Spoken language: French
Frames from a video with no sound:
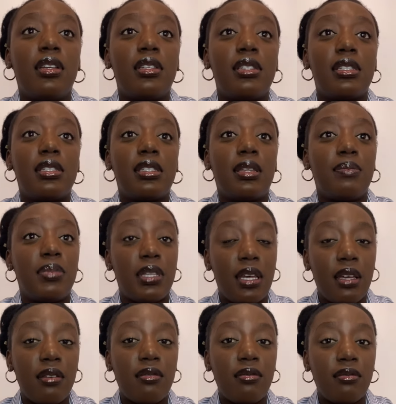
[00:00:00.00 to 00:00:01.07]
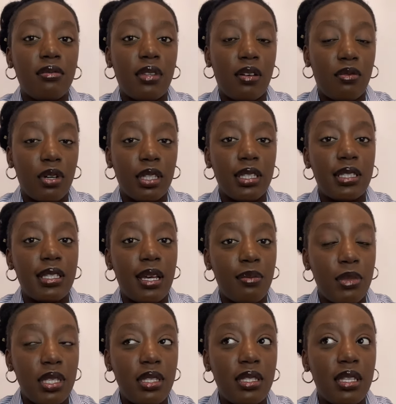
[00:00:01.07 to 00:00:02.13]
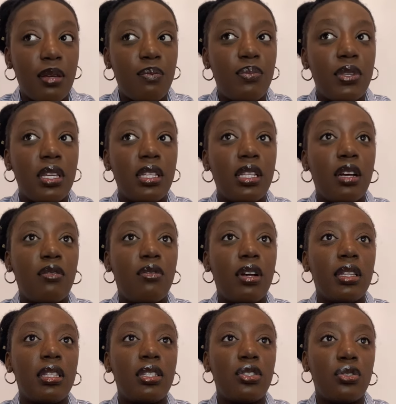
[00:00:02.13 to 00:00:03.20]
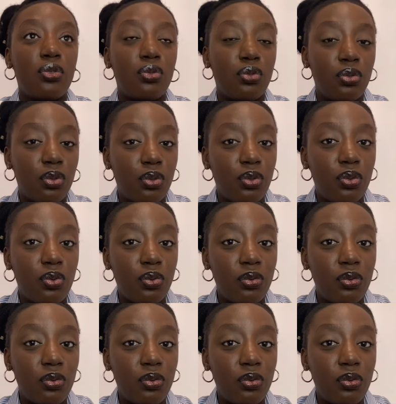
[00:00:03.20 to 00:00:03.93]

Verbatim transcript: c'est bien d'avoir des amis, c'est bien d'avoir des gens autour de nous,